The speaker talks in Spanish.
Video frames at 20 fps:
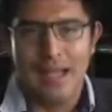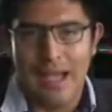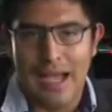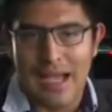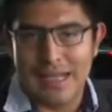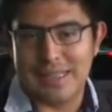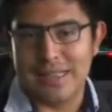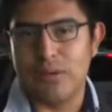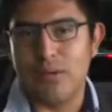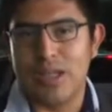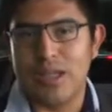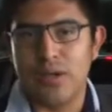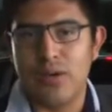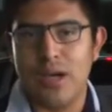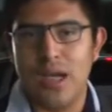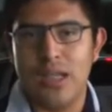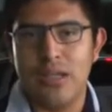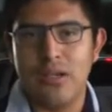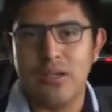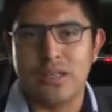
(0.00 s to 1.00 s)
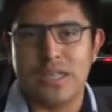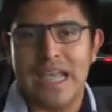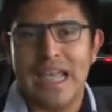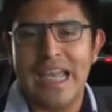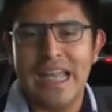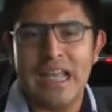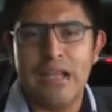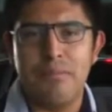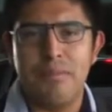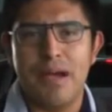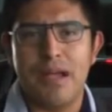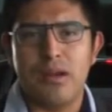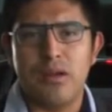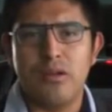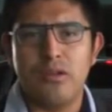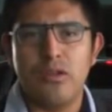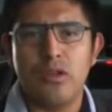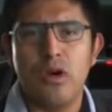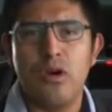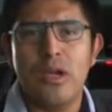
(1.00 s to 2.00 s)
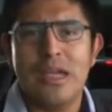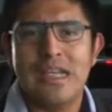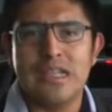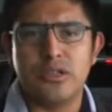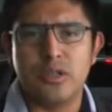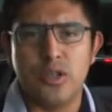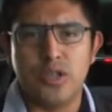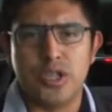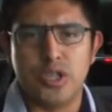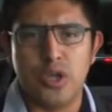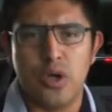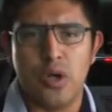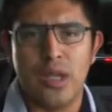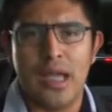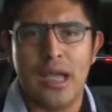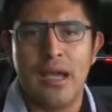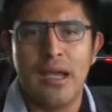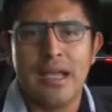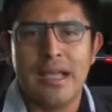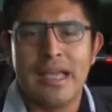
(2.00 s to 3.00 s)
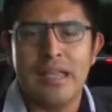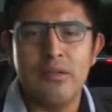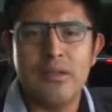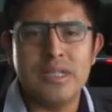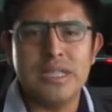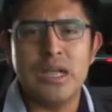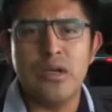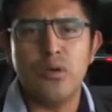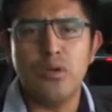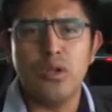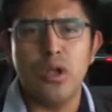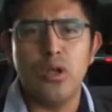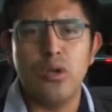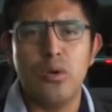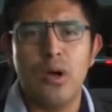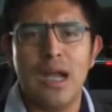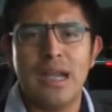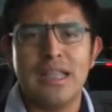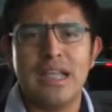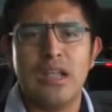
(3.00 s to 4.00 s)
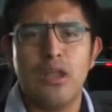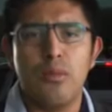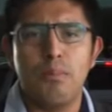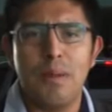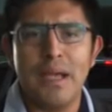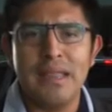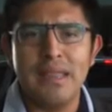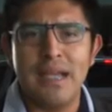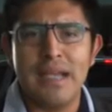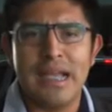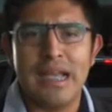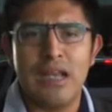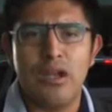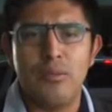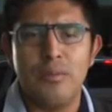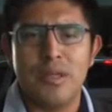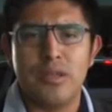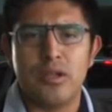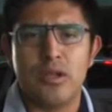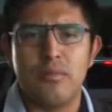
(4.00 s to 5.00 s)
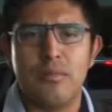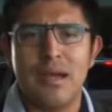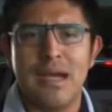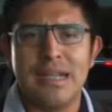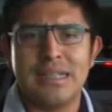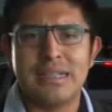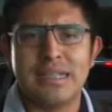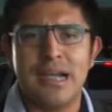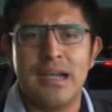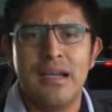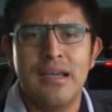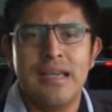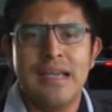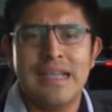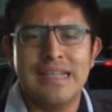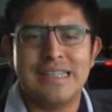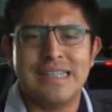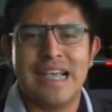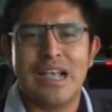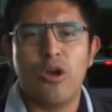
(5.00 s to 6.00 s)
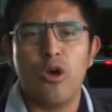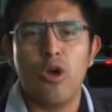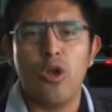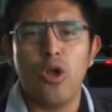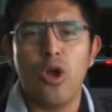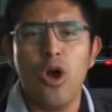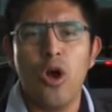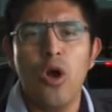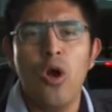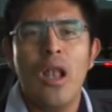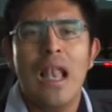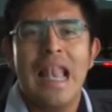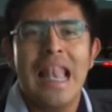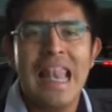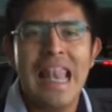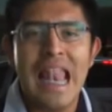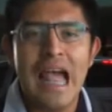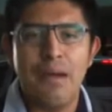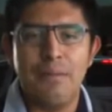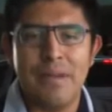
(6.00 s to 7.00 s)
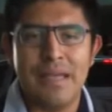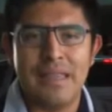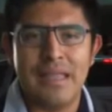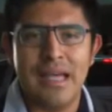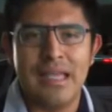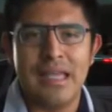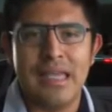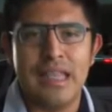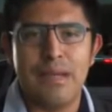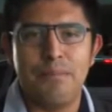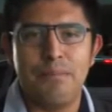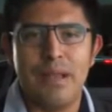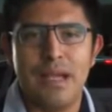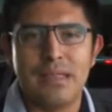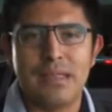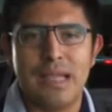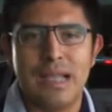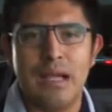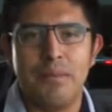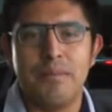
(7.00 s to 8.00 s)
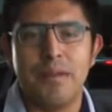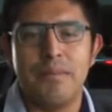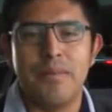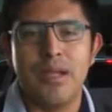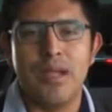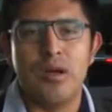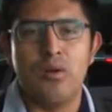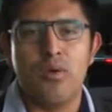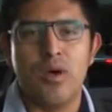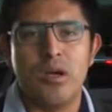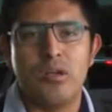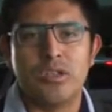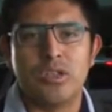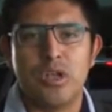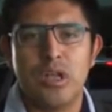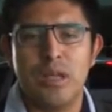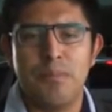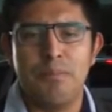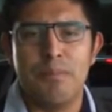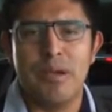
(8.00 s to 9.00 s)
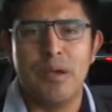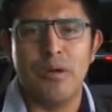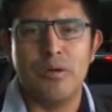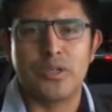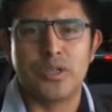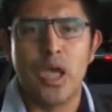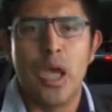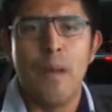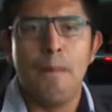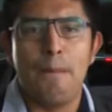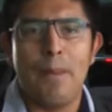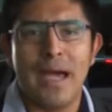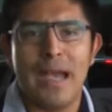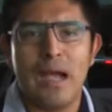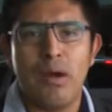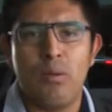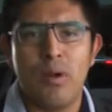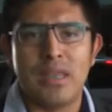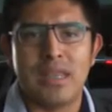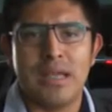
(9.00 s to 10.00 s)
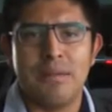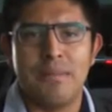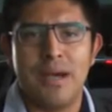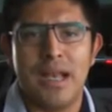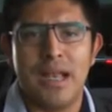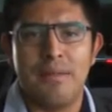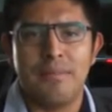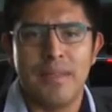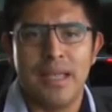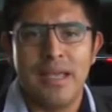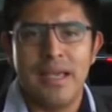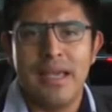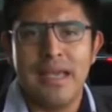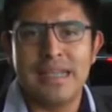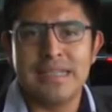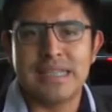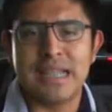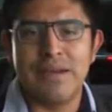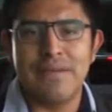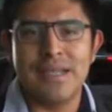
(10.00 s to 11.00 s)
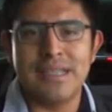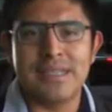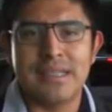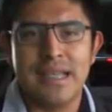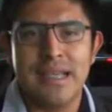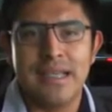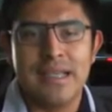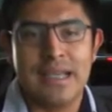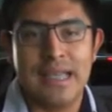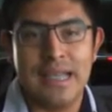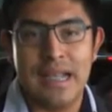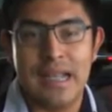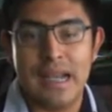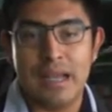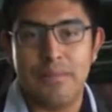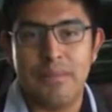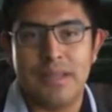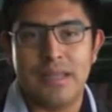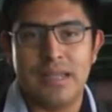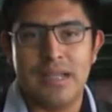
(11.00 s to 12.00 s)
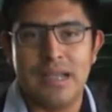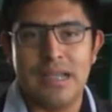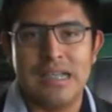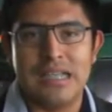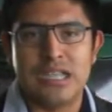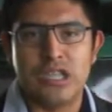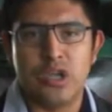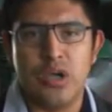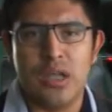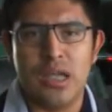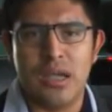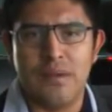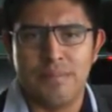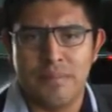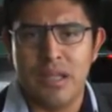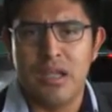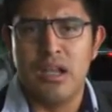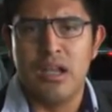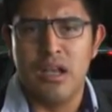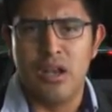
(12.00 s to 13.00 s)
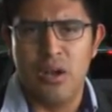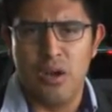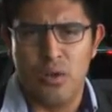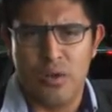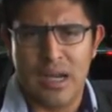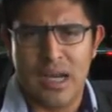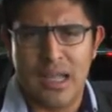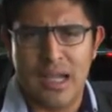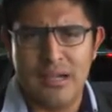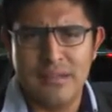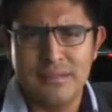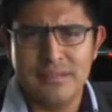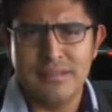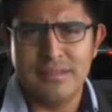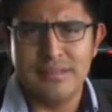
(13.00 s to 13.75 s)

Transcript: Hace cuatro años, Eric Barrondo hizo historia. Quedó en segundo lugar de los 20 kilómetros marcha y se colgó la medalla de plata, la primera en Juegos Olímpicos para Guatemala. Esta vez quiere repetir la historia. ¿Lo logrará?